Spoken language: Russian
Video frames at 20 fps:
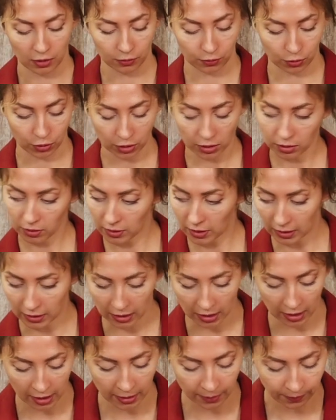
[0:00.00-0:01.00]
Вот
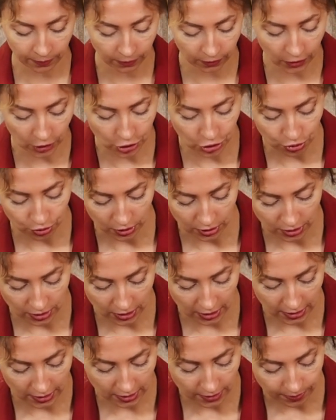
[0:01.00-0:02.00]
такая вещь у
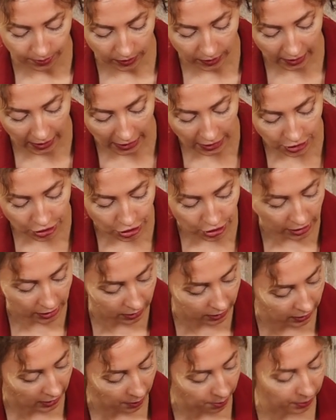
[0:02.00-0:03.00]
нас есть. Дальше
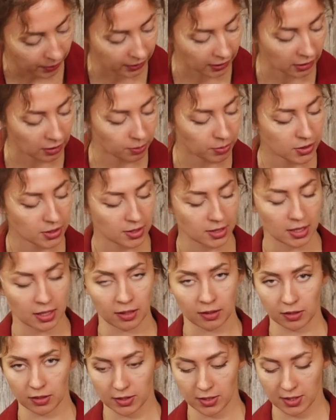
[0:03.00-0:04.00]
нам
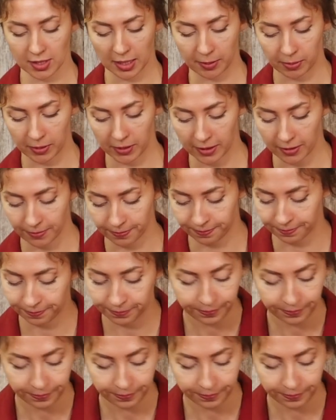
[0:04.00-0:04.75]
понадобится степлер.